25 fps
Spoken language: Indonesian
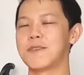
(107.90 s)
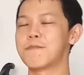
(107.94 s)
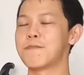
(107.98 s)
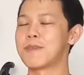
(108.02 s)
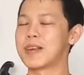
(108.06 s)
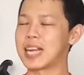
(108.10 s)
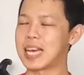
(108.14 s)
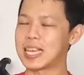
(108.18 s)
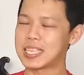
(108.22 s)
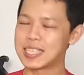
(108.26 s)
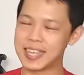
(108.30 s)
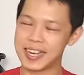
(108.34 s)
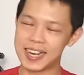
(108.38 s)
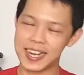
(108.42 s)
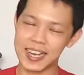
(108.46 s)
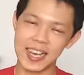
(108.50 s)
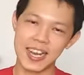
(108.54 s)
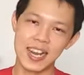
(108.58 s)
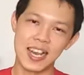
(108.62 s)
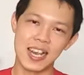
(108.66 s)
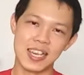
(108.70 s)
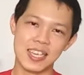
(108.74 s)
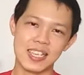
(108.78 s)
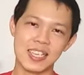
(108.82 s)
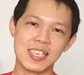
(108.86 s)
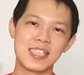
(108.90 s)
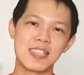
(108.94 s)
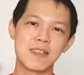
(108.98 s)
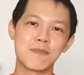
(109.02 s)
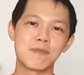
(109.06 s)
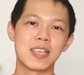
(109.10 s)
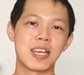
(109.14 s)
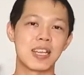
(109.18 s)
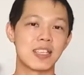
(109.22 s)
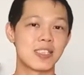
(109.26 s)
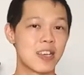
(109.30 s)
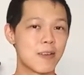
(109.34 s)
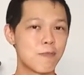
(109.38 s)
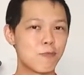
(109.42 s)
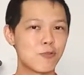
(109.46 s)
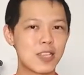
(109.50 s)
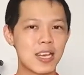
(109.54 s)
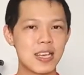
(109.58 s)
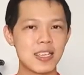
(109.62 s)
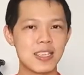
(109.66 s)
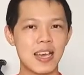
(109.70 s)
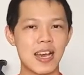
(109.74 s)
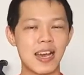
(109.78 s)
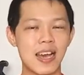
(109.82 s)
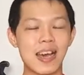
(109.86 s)
Penasaran kan hal ini, tim sales saya pun
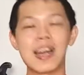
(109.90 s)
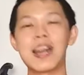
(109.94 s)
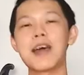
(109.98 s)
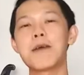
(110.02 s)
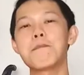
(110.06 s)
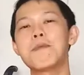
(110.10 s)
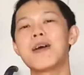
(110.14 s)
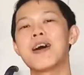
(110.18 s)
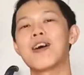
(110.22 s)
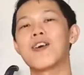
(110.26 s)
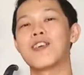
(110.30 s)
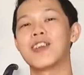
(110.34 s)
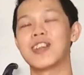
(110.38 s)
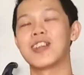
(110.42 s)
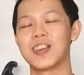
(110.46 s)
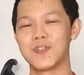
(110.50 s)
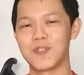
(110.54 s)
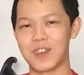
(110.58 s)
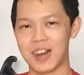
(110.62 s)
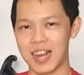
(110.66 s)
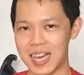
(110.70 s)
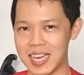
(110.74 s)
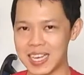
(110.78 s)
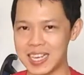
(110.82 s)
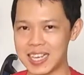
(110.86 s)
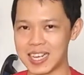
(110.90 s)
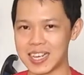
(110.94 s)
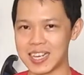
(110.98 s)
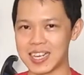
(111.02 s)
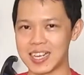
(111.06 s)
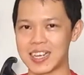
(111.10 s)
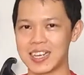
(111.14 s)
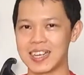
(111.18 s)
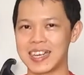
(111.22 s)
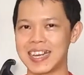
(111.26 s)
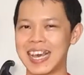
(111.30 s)
tanya, kenapa kok dikurangin?